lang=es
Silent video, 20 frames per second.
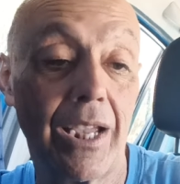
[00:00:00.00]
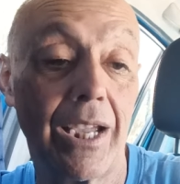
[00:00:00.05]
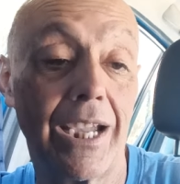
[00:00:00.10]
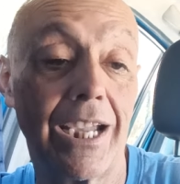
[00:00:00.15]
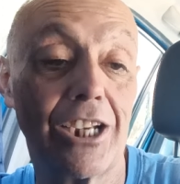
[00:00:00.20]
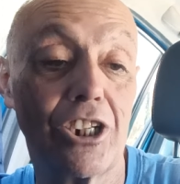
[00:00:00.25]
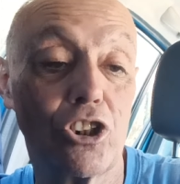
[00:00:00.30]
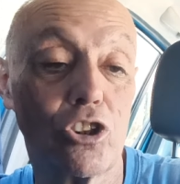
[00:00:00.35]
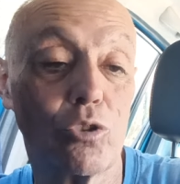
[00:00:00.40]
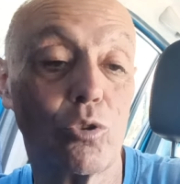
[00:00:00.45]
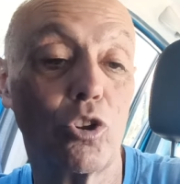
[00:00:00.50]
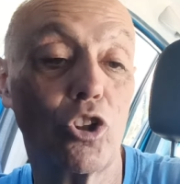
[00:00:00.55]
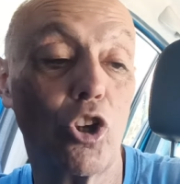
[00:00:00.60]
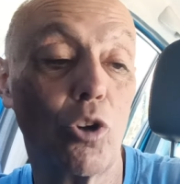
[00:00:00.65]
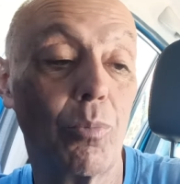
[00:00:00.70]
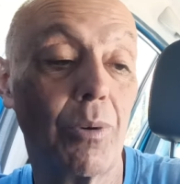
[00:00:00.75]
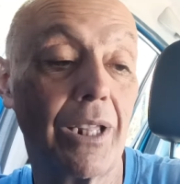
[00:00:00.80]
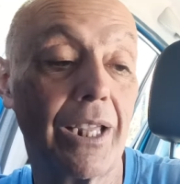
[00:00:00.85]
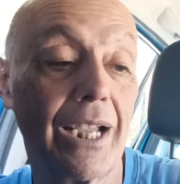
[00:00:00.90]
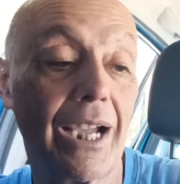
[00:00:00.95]
Estoy
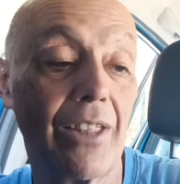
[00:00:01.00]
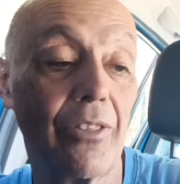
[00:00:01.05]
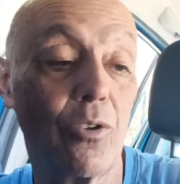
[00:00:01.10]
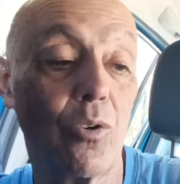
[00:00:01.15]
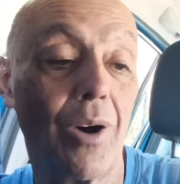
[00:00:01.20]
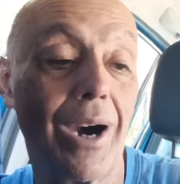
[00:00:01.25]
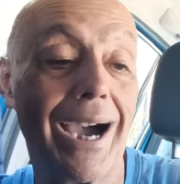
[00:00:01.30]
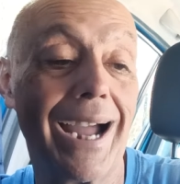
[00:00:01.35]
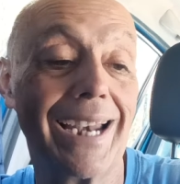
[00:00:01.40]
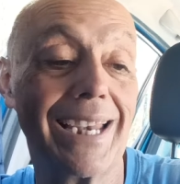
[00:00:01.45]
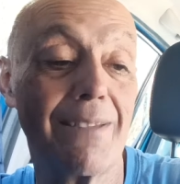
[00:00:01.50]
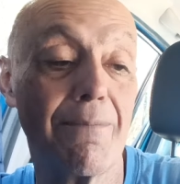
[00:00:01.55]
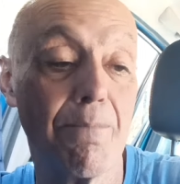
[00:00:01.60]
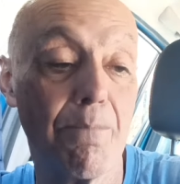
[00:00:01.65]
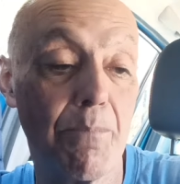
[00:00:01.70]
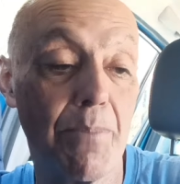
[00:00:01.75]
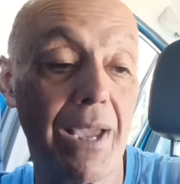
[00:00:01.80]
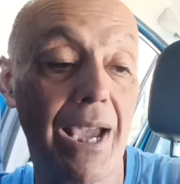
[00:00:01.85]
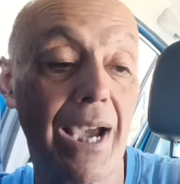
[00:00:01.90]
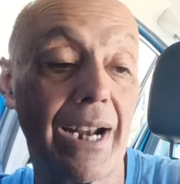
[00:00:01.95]
obligado a
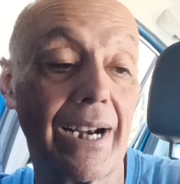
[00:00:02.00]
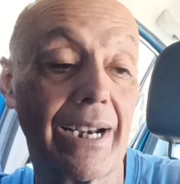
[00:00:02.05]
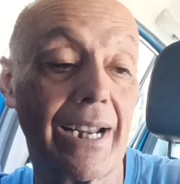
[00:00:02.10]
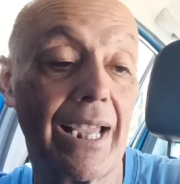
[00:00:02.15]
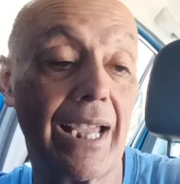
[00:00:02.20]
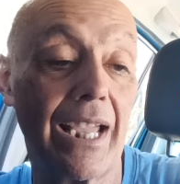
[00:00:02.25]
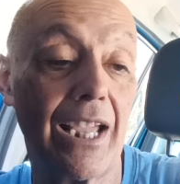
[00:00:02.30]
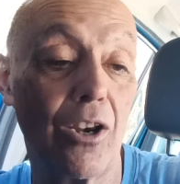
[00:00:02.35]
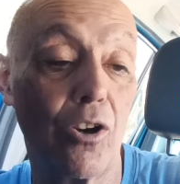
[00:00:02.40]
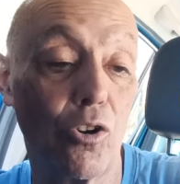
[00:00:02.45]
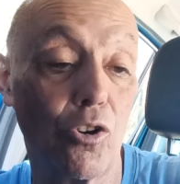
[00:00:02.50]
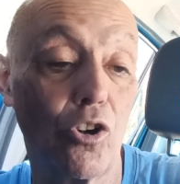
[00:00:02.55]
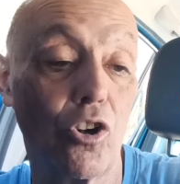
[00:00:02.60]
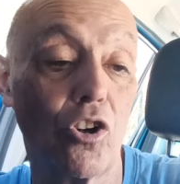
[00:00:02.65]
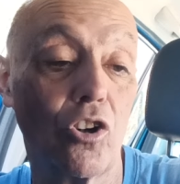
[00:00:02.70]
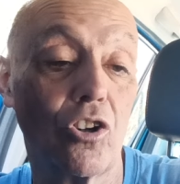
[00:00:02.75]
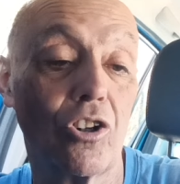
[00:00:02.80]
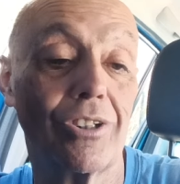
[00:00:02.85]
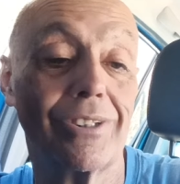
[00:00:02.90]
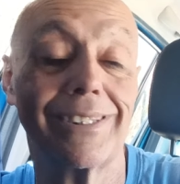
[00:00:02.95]
limpiar el
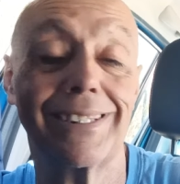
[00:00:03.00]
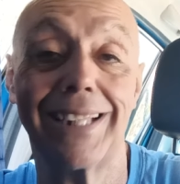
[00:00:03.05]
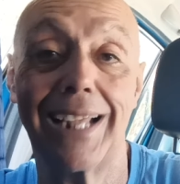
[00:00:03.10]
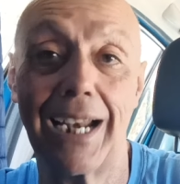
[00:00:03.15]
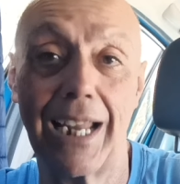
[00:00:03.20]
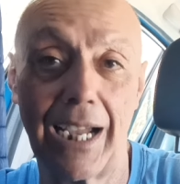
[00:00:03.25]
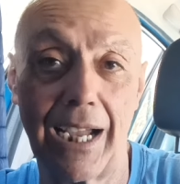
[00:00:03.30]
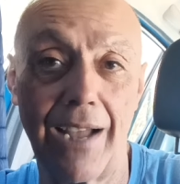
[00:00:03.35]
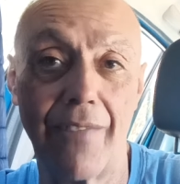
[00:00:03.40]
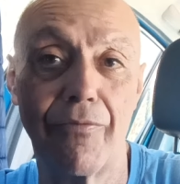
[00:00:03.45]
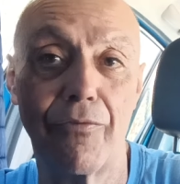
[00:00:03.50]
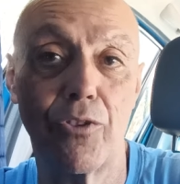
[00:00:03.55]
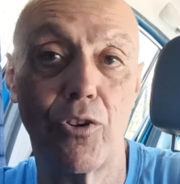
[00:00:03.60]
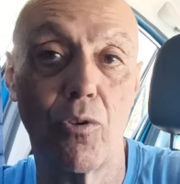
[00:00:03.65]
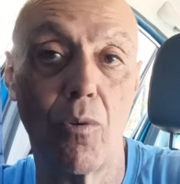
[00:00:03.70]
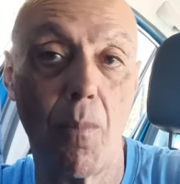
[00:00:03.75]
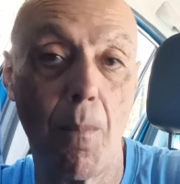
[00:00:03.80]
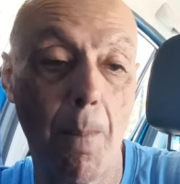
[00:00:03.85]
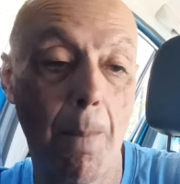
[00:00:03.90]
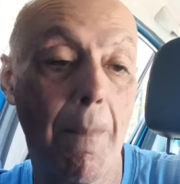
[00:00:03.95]
honor de
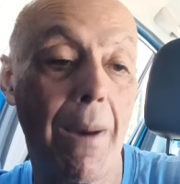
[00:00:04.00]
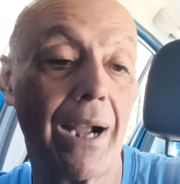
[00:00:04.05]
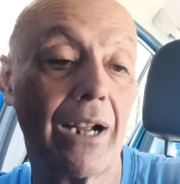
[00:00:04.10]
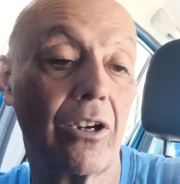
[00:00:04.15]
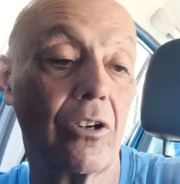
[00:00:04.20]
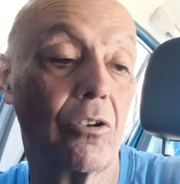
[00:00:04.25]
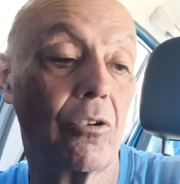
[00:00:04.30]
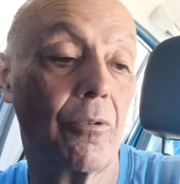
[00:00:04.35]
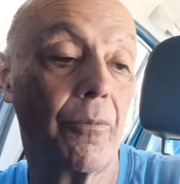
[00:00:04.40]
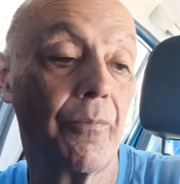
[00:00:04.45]
Alejandro Magno,